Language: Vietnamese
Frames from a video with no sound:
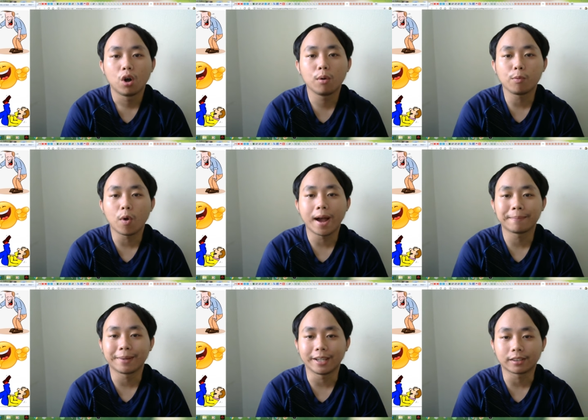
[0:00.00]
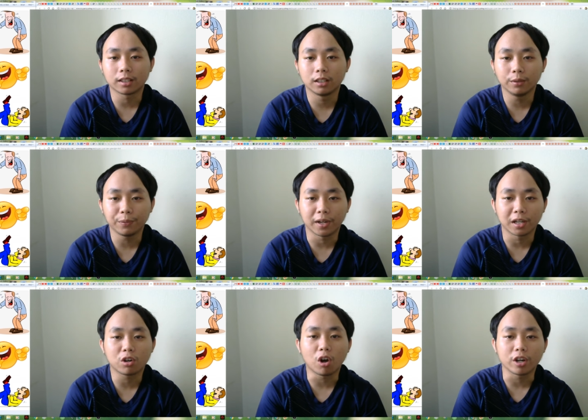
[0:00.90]
hôm qua mẹ tớ
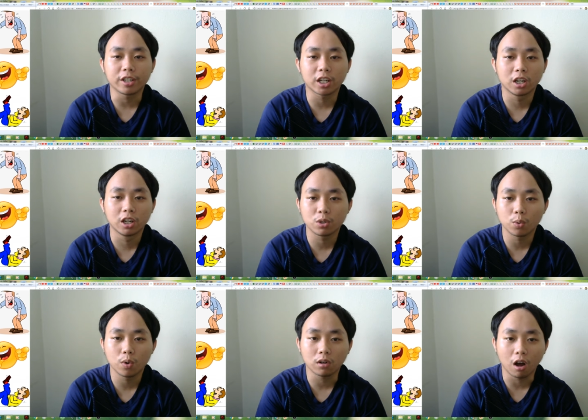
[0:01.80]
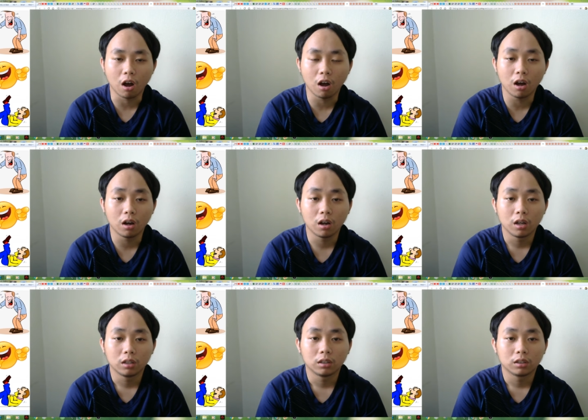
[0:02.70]
phải gọi trời xuống đó
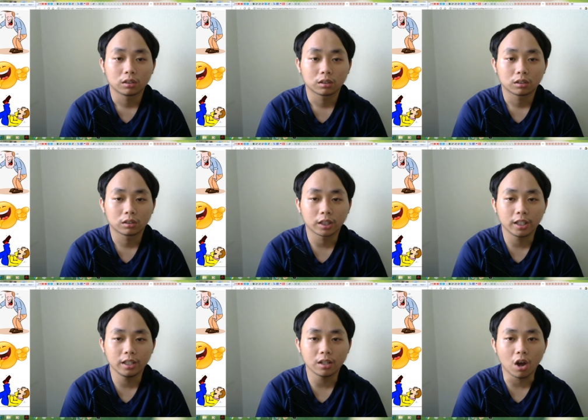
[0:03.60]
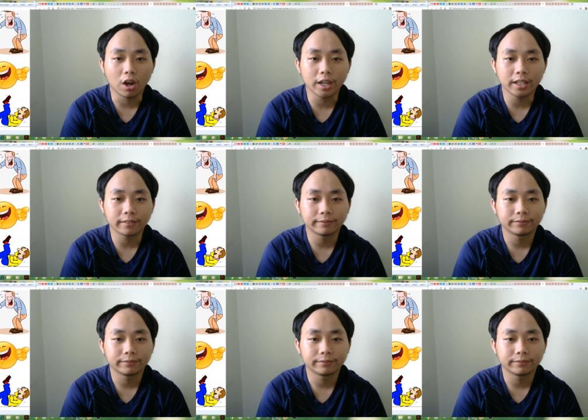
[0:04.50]
Tí nói